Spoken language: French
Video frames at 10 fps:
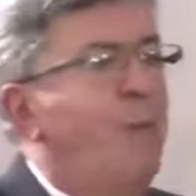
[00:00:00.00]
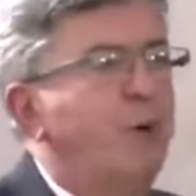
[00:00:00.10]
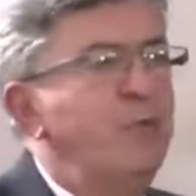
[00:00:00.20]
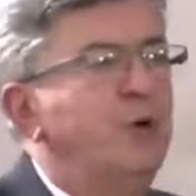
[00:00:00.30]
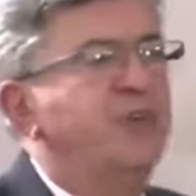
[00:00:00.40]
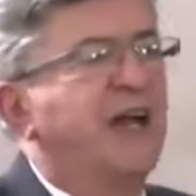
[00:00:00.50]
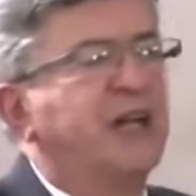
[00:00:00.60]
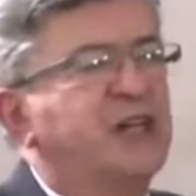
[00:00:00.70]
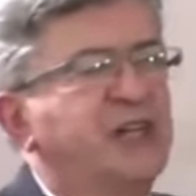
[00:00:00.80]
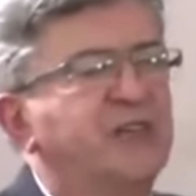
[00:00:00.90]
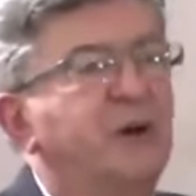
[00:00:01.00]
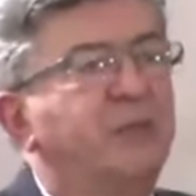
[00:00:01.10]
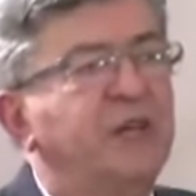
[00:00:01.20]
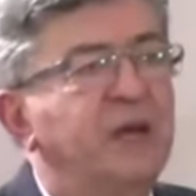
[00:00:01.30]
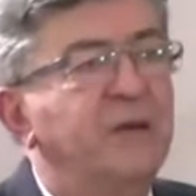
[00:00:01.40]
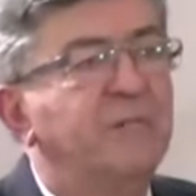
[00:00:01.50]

on peut mieux saccager sans payer.